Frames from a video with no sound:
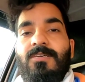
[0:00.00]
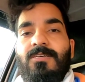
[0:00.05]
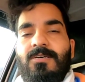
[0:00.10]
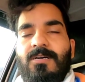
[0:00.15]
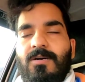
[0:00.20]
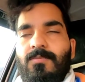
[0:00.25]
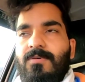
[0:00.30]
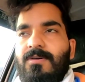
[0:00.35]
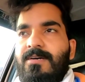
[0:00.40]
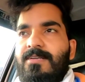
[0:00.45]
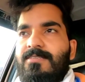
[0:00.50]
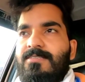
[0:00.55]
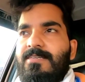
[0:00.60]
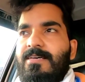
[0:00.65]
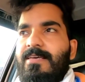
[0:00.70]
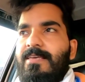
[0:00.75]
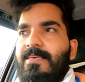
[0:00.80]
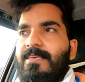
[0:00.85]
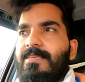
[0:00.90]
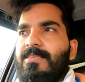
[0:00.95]
ही कम खर्चा
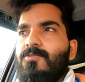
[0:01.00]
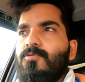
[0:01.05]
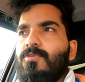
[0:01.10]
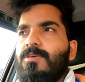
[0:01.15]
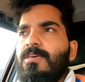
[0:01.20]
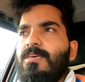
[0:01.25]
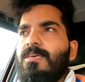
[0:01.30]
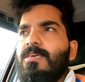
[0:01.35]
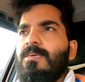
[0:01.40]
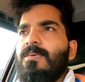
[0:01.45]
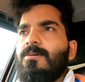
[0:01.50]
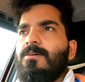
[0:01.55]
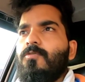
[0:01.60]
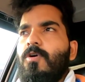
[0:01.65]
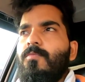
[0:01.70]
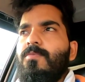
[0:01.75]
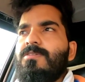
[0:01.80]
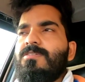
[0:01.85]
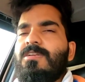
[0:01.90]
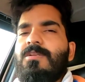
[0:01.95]
है क्योंकि
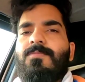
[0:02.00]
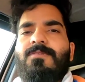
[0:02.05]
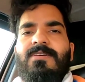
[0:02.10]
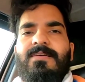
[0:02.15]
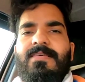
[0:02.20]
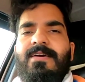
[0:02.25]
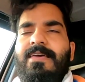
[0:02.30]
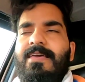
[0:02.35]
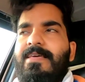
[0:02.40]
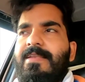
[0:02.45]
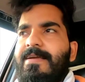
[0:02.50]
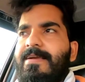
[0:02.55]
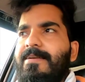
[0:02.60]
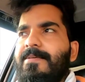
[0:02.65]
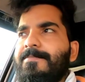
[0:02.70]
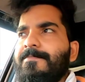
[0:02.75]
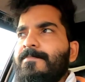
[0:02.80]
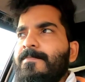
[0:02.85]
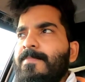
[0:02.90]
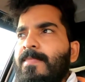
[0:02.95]
कॉमर्शियल में ज़्यादा है रेट
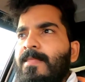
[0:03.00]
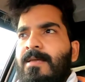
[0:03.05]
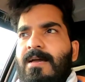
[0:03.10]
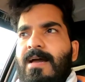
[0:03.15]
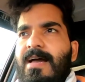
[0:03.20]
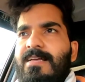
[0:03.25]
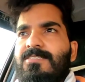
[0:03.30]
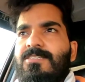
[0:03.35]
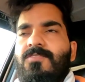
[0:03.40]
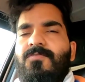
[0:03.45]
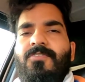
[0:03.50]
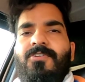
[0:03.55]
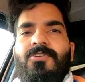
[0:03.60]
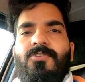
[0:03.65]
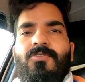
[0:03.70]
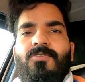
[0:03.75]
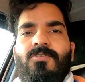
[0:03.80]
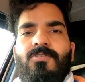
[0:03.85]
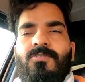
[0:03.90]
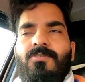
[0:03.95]
आज की
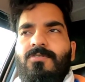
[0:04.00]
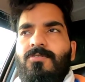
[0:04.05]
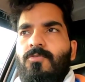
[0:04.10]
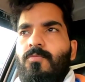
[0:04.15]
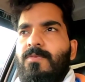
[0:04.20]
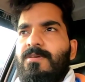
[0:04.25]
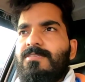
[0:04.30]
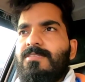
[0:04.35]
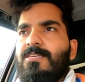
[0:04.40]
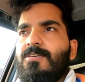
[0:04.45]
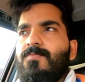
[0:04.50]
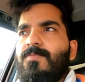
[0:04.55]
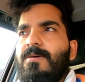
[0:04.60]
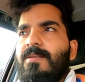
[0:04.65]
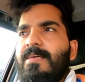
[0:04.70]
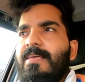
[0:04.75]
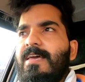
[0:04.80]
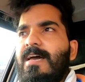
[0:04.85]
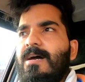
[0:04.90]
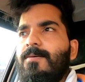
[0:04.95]
वीडियो डोमेस्टिक
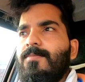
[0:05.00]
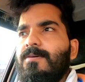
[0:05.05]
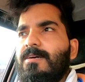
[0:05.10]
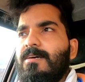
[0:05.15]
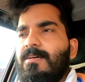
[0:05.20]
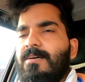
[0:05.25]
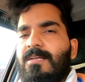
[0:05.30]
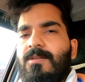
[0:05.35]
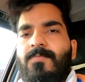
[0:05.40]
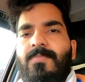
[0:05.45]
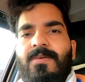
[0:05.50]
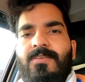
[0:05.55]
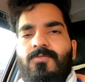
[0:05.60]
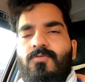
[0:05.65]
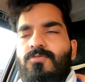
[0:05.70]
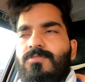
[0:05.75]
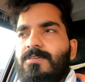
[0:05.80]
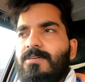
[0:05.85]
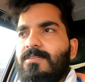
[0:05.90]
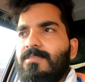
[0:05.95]
पर है आप अगर घर पे
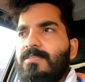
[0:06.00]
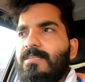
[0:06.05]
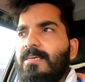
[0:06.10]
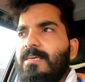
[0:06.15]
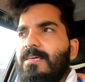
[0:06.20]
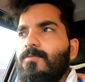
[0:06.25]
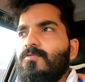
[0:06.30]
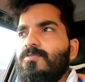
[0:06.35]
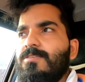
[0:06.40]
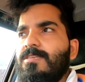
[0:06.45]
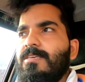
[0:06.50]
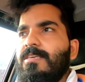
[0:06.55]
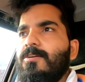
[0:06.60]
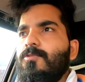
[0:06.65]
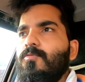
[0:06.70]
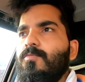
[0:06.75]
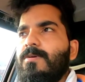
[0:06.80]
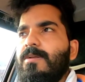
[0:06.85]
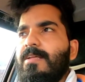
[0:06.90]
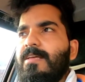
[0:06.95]
यूज करते हैं उसी के
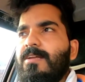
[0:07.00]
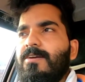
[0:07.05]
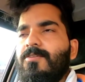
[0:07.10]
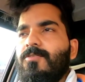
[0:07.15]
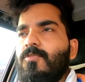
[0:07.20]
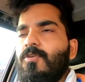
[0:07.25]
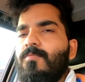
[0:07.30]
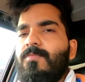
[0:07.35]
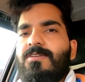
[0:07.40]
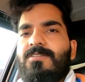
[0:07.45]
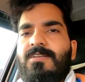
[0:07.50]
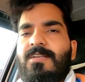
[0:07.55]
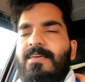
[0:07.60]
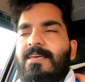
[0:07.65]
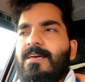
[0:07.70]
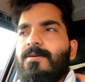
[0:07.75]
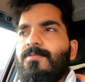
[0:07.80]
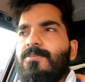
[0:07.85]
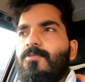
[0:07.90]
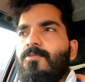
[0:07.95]
ऊपर है कॉमर्शियल
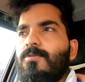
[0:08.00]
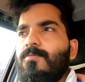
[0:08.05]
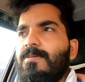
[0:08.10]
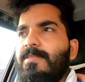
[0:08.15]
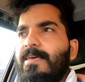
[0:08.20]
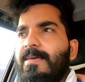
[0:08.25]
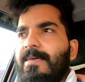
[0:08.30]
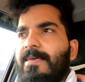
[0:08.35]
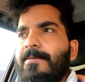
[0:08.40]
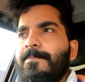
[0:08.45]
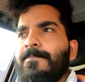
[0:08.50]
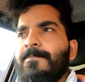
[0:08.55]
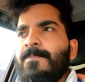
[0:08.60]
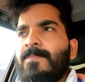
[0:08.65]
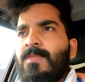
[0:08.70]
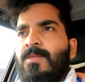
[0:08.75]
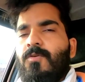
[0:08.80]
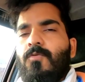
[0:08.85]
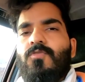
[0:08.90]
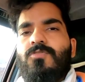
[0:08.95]
के कभी और बनाएंगे
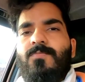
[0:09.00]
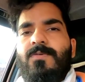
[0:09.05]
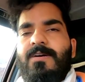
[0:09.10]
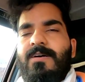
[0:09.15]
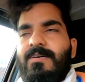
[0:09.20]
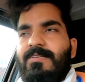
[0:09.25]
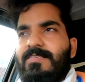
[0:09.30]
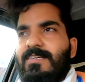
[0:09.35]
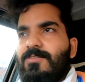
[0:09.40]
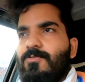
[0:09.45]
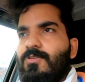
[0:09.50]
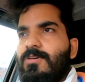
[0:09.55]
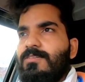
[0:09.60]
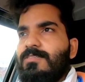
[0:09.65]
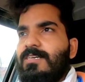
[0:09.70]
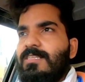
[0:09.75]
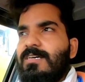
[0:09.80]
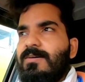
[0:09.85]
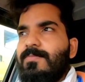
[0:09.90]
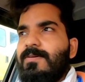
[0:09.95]
उसमें खर्चा थोड़ा
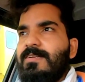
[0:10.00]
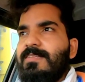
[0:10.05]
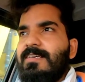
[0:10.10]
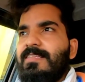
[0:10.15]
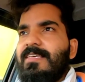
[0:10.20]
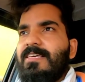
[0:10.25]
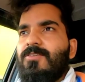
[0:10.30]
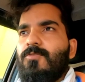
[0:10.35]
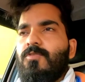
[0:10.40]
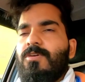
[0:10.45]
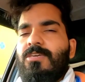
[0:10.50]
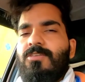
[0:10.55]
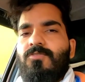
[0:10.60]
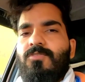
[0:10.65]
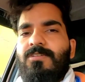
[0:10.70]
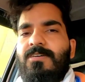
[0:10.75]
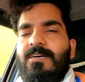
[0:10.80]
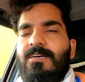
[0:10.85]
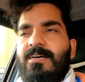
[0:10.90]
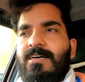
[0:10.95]
ज़्यादा बढ़ जाता है क्योंकि
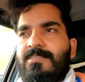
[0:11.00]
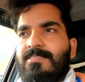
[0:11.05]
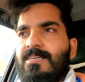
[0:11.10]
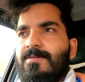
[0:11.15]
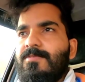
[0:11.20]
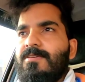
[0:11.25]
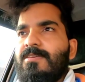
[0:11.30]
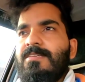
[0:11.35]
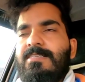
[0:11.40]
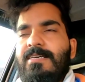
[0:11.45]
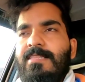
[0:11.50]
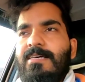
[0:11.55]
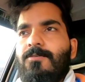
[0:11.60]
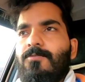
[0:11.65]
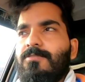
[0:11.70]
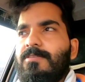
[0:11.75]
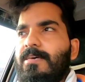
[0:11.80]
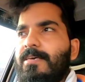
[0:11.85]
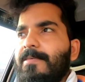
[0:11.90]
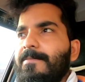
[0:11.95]
यूनिट का खर्चा भी ज़्यादा
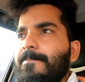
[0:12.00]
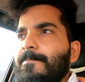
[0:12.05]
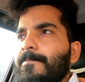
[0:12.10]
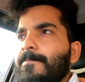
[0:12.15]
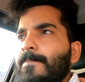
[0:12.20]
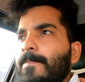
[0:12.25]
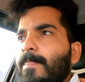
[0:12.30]
होता है